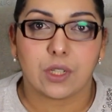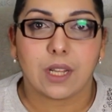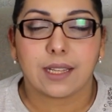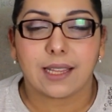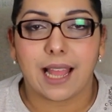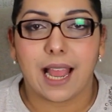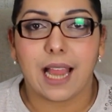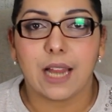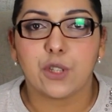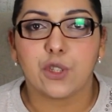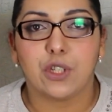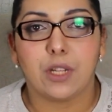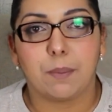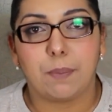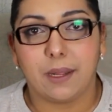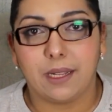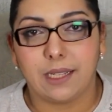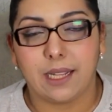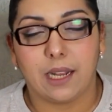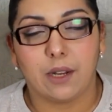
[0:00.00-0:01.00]
da tarde,
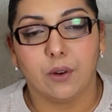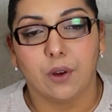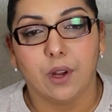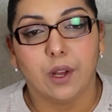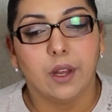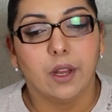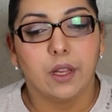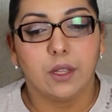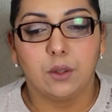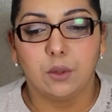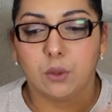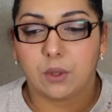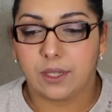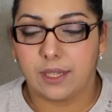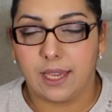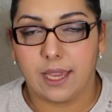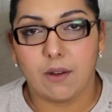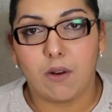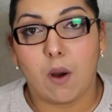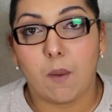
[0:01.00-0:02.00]
dependendo do
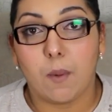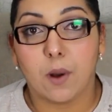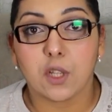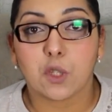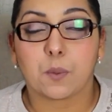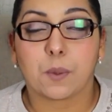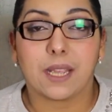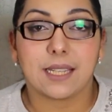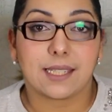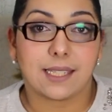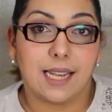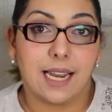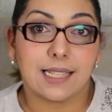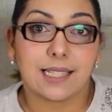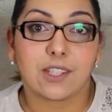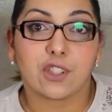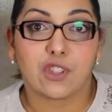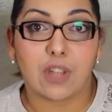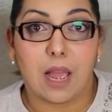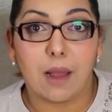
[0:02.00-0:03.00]
que eu almoço, porque as
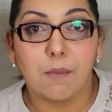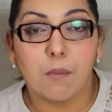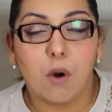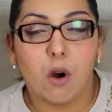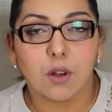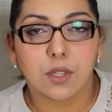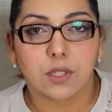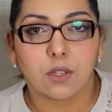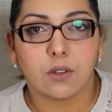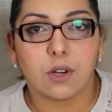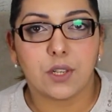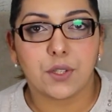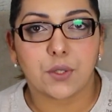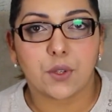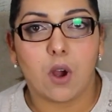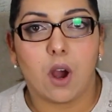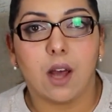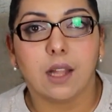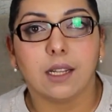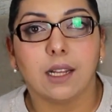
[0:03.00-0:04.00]
crianças já almoçam na
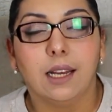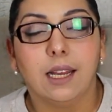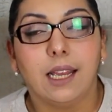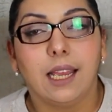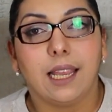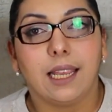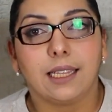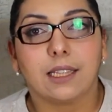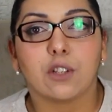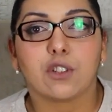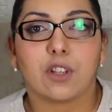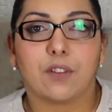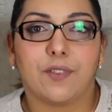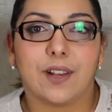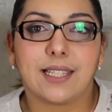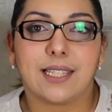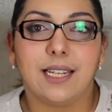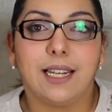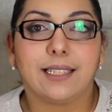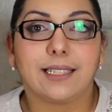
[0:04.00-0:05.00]
escola, então já
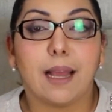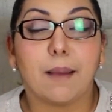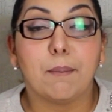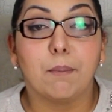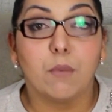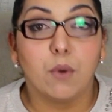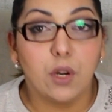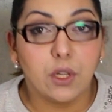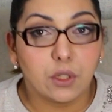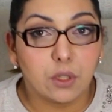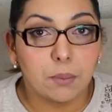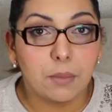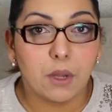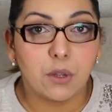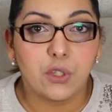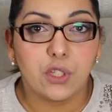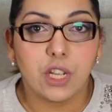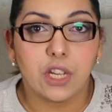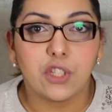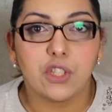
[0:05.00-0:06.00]
facilita muito o
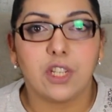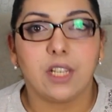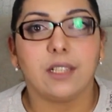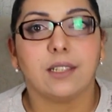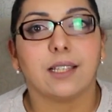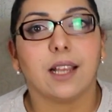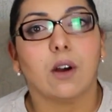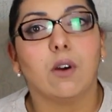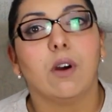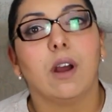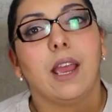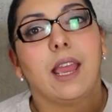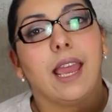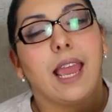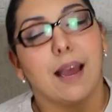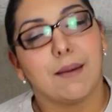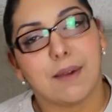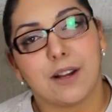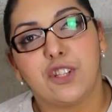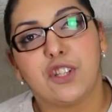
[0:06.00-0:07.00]
meu dia a dia. Então
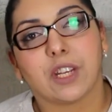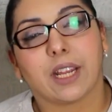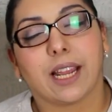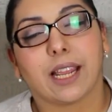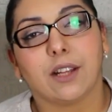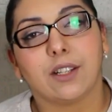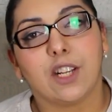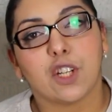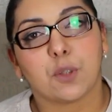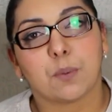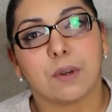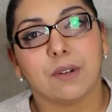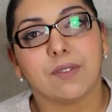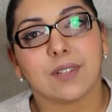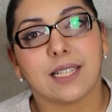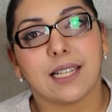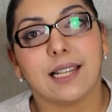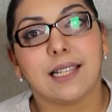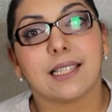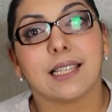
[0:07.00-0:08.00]
é uma dica que eu deixo pra
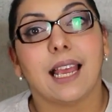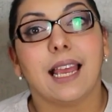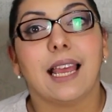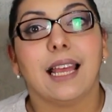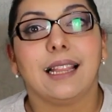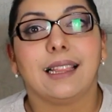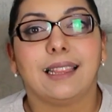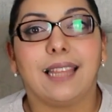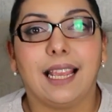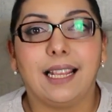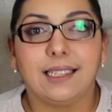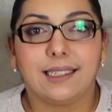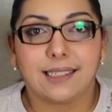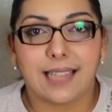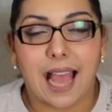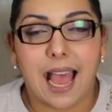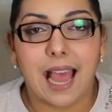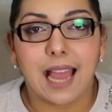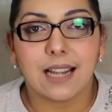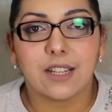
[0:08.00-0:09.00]
vocês
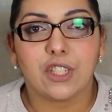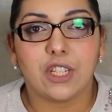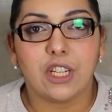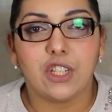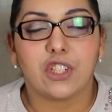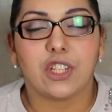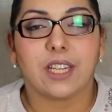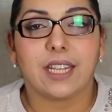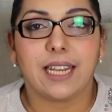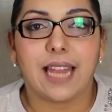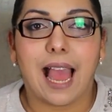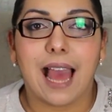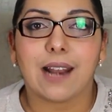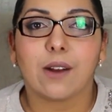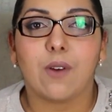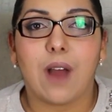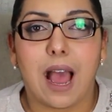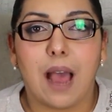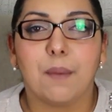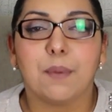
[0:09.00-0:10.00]
tentar, gente,
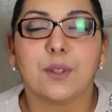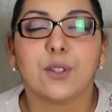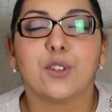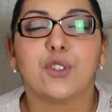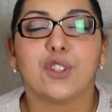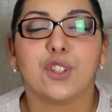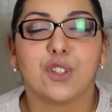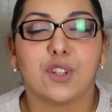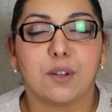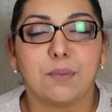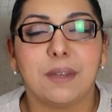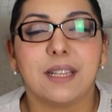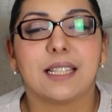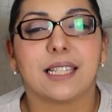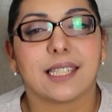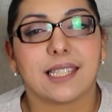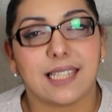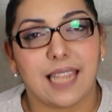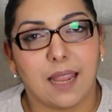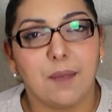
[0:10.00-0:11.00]
criar o hábito de dormir
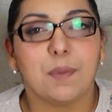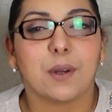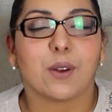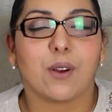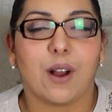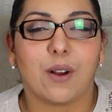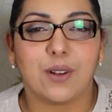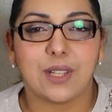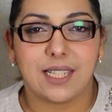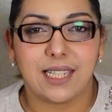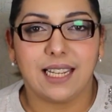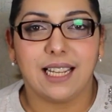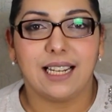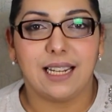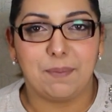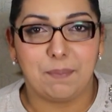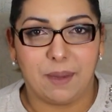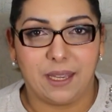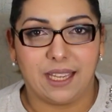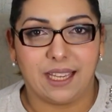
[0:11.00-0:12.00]
sempre com a cozinha
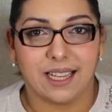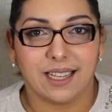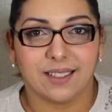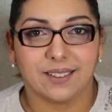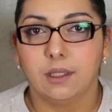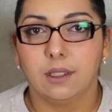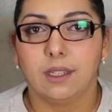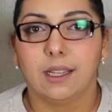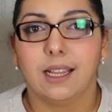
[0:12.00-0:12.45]
limpinha.